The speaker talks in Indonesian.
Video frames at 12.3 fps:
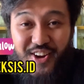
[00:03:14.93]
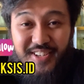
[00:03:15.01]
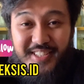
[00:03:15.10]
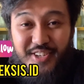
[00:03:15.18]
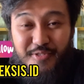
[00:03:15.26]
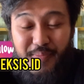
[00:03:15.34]

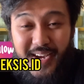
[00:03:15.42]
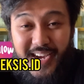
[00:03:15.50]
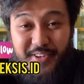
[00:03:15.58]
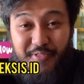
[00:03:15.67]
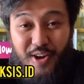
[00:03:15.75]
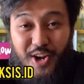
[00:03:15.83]
Jangan lupa ya
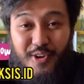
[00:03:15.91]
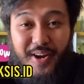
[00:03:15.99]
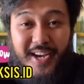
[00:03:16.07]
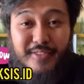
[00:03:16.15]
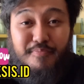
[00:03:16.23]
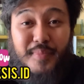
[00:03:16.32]
di follow
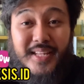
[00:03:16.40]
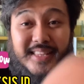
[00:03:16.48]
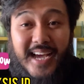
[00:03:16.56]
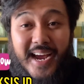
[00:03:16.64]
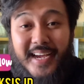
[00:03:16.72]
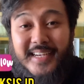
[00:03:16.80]
at
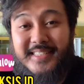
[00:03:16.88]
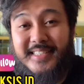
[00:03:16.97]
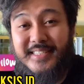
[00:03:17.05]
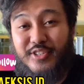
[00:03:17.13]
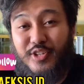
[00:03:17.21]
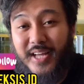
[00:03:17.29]

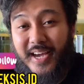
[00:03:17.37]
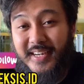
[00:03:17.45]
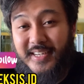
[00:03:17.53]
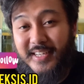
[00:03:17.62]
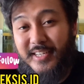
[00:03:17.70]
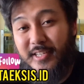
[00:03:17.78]

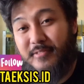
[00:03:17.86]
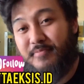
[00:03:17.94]
betaexis.id.